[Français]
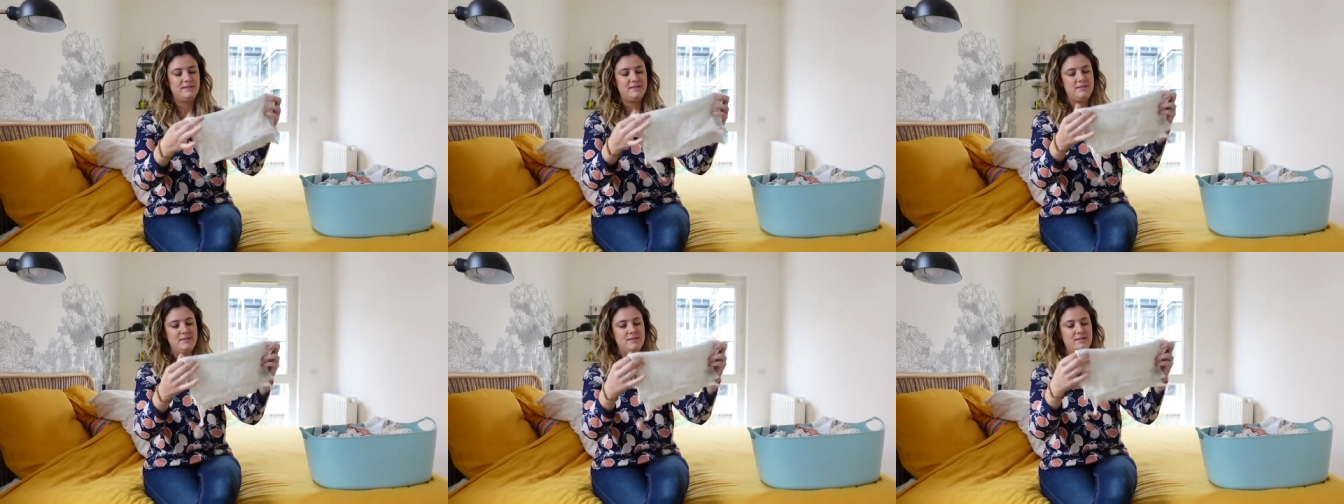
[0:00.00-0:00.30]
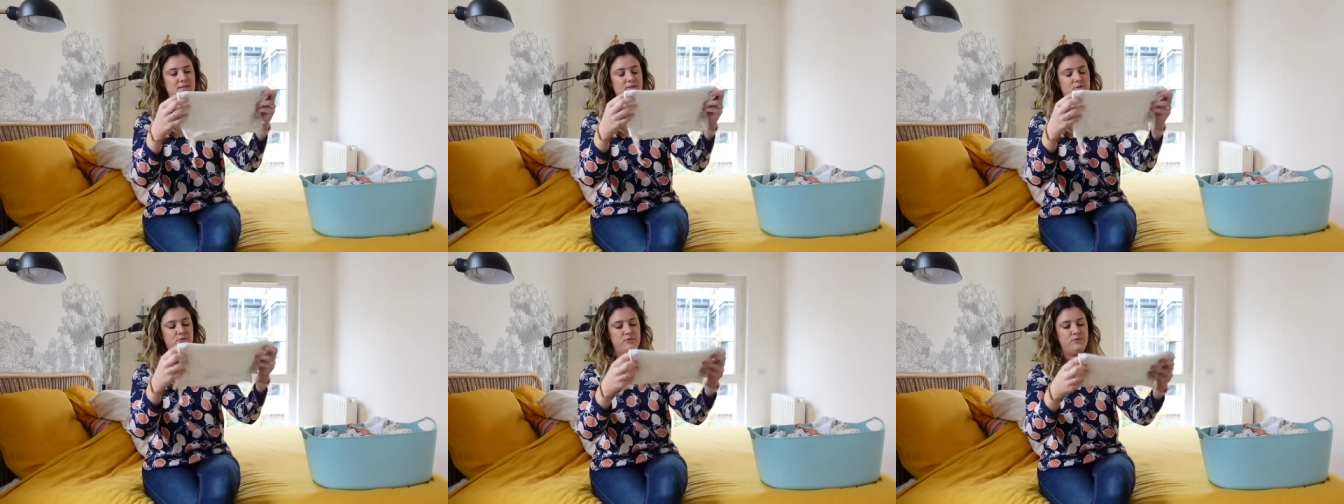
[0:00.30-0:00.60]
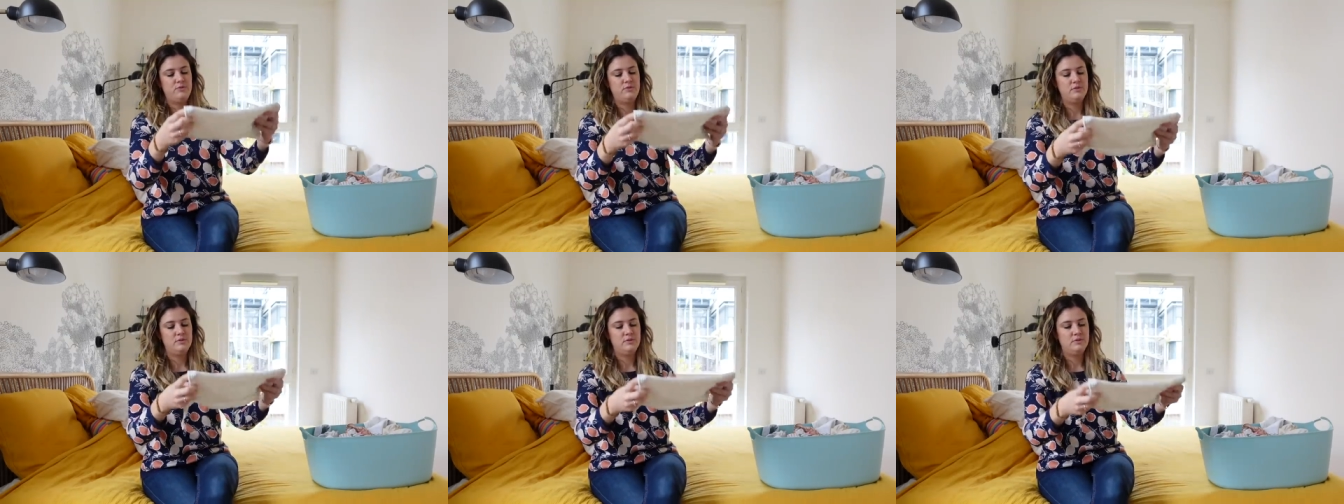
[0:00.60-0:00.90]
C'est
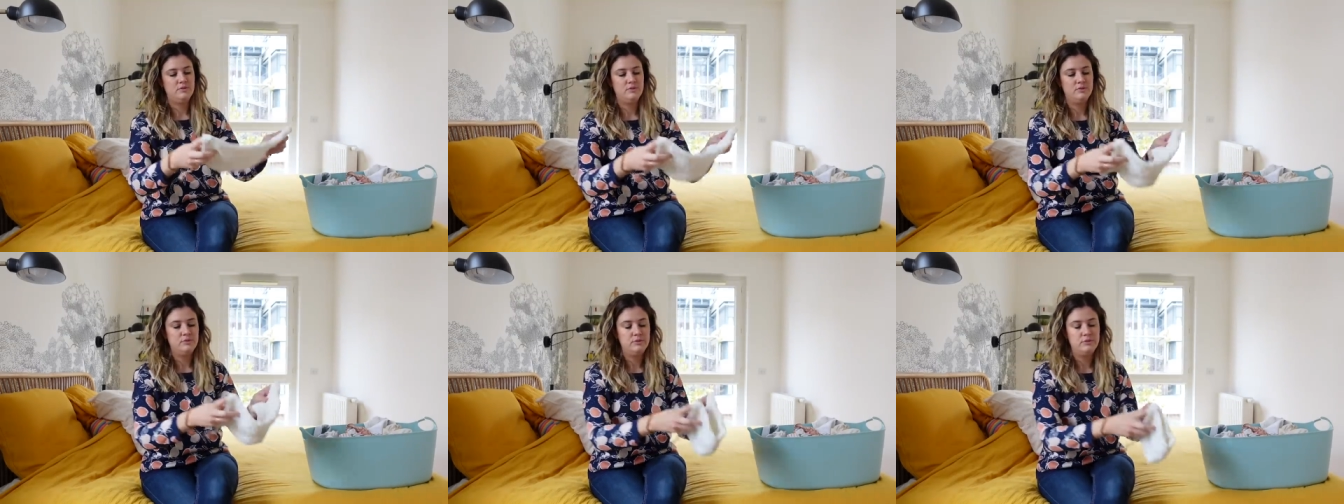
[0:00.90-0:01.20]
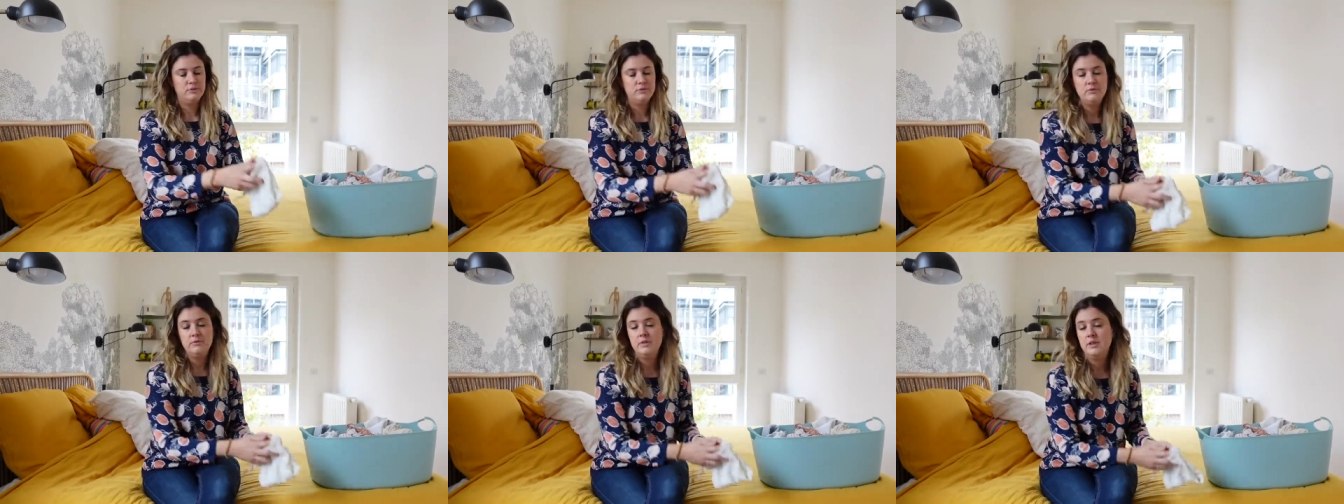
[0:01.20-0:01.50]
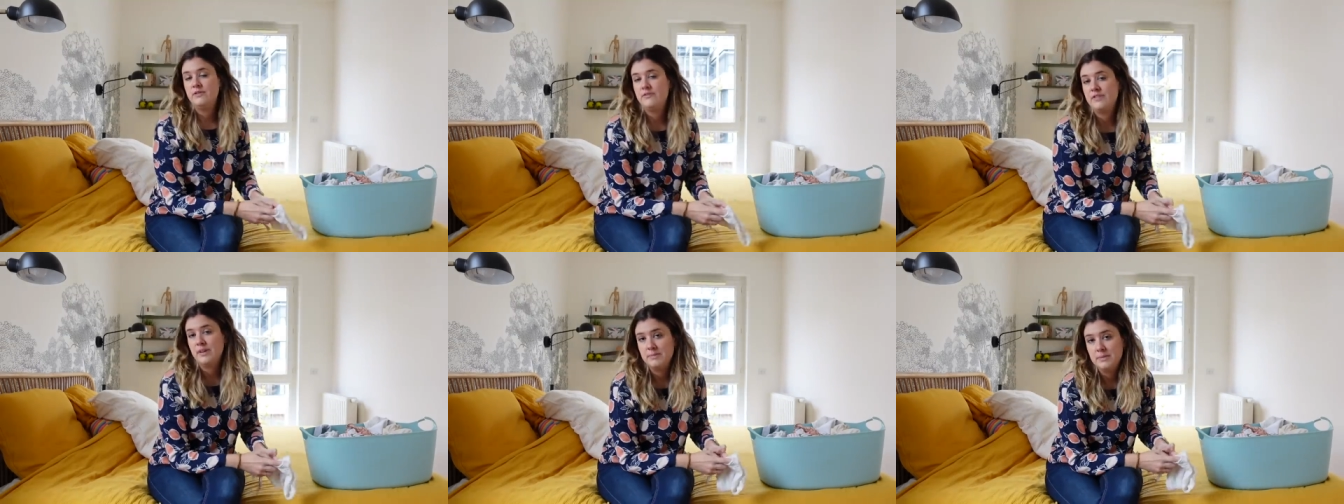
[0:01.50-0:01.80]
une euh,
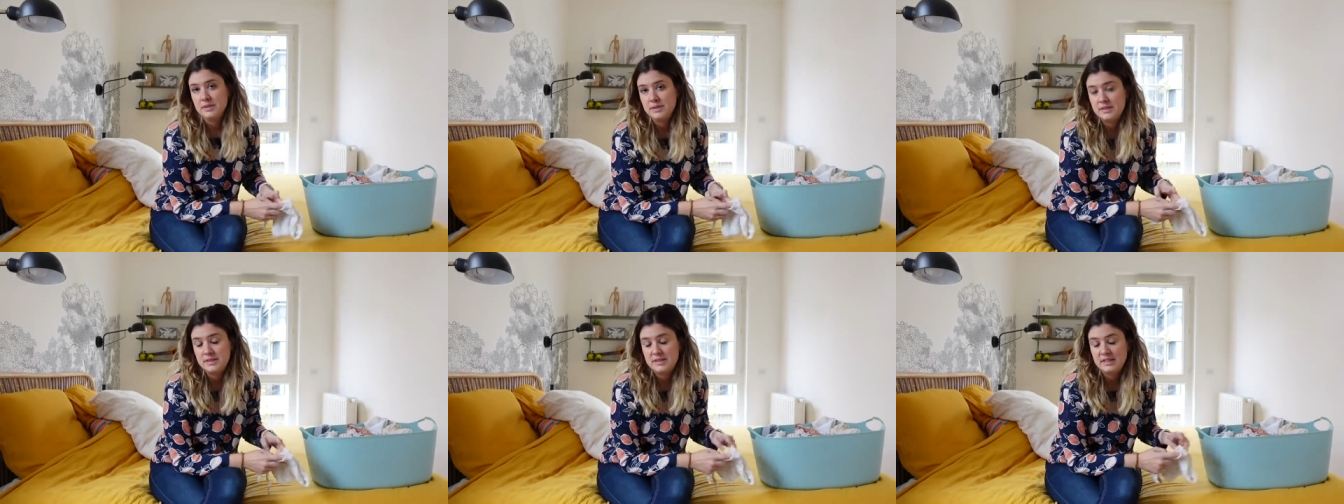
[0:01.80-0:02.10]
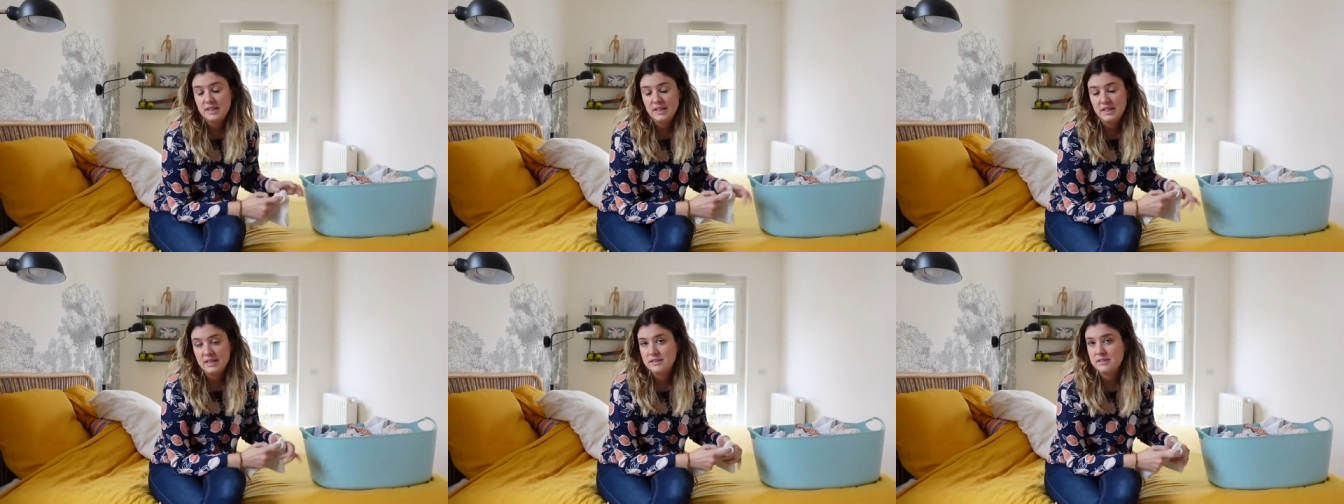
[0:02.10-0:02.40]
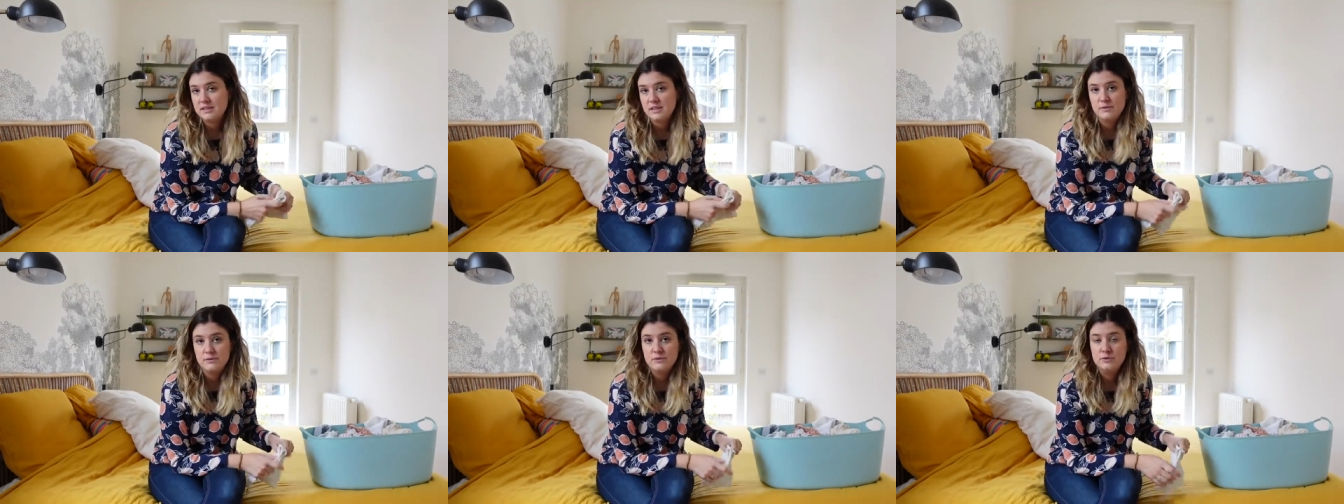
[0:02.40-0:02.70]
nouvelle femme qui
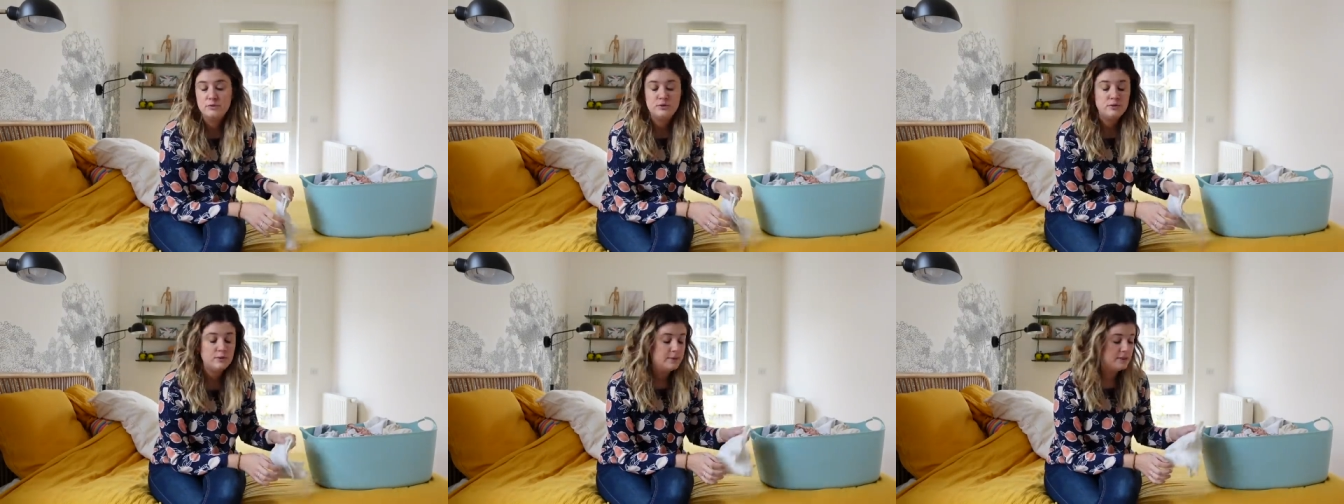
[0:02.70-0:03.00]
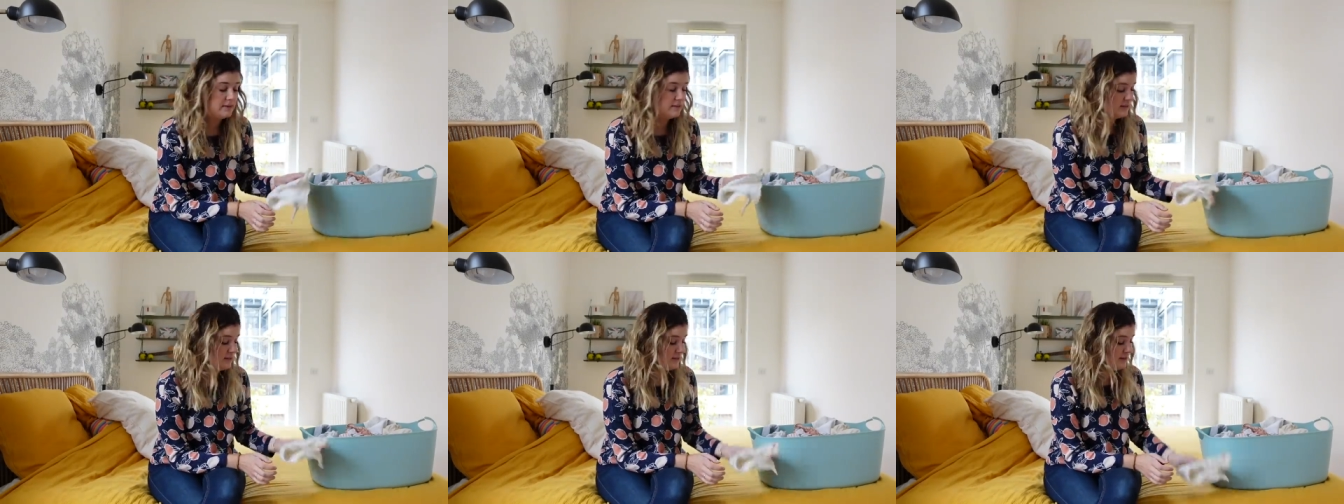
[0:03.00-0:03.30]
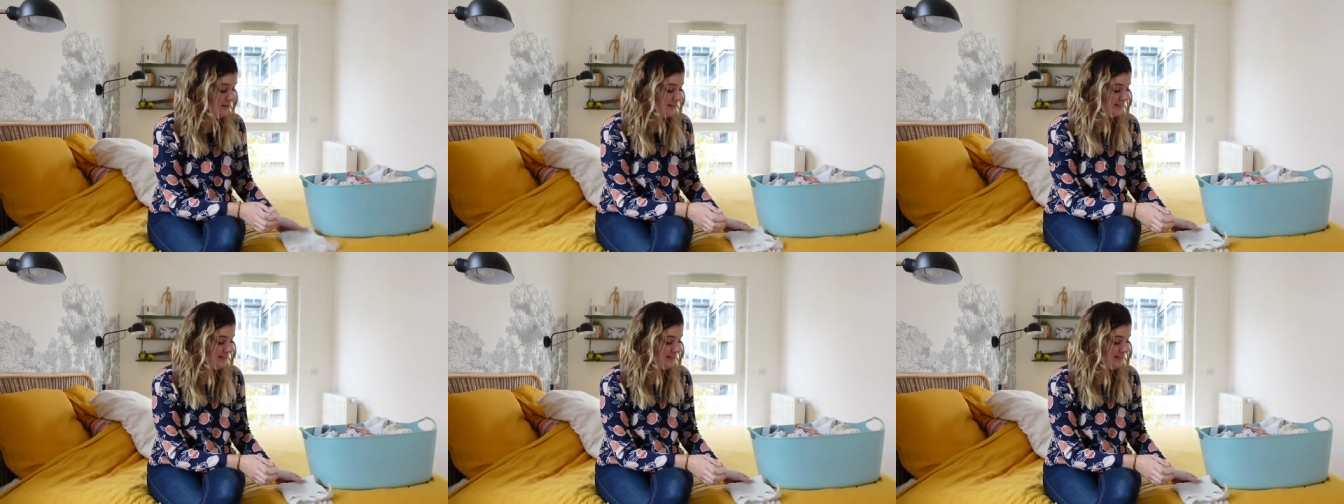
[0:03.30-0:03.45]
s'adresse à vous ce matin.